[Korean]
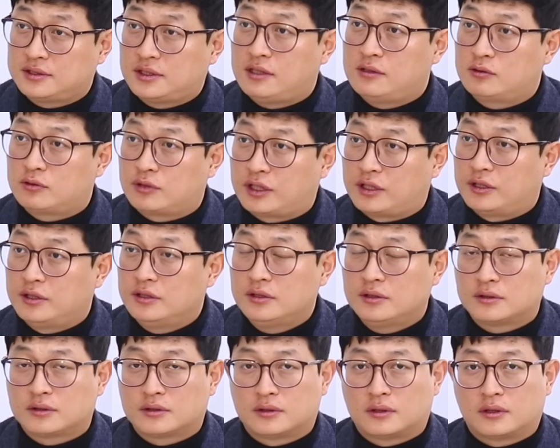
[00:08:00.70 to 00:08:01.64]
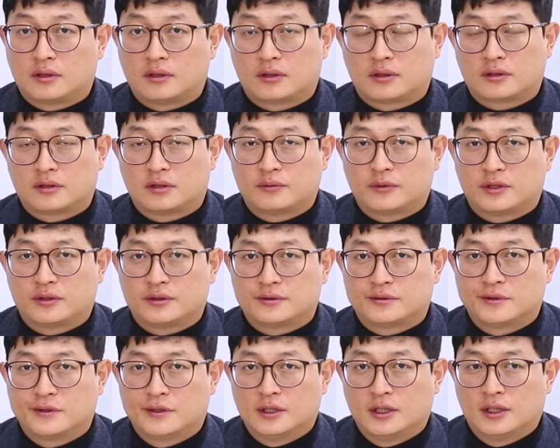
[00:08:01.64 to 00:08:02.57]
크다고 그래요. 네.
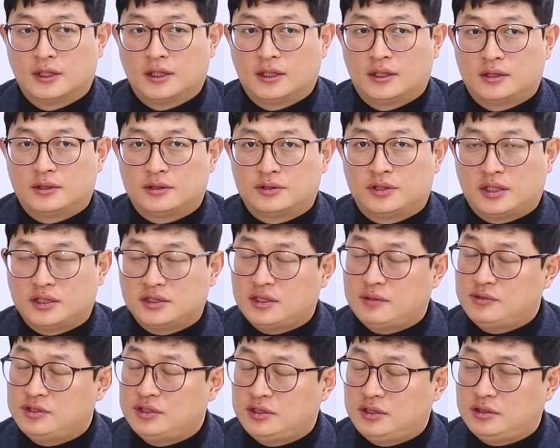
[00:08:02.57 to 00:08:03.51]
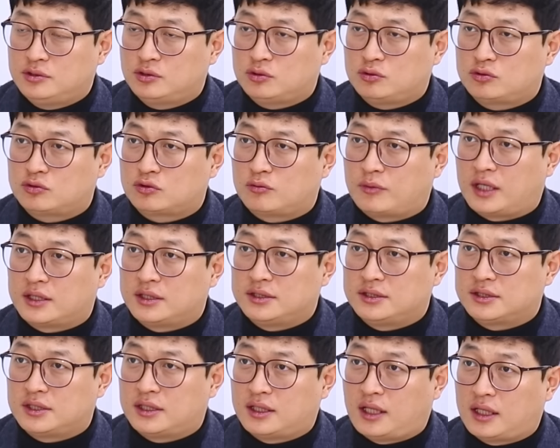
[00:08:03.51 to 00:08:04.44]
그러면 TSMC 쪽으로
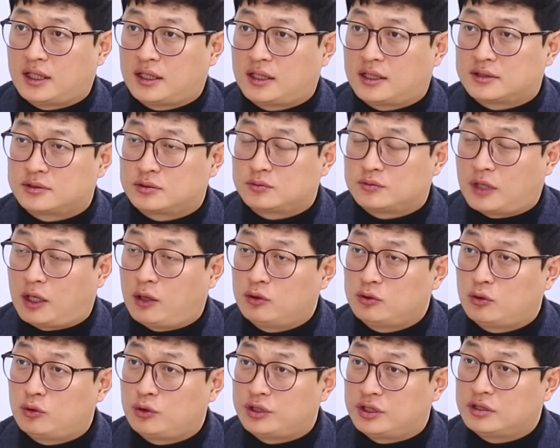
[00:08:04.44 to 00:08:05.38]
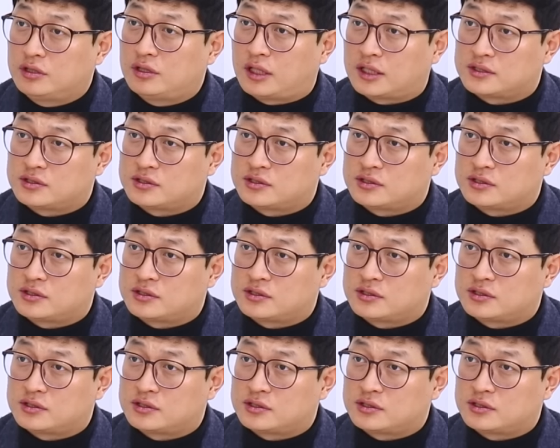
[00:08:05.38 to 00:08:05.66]
많이 이제 얘기가 나오고 있는 것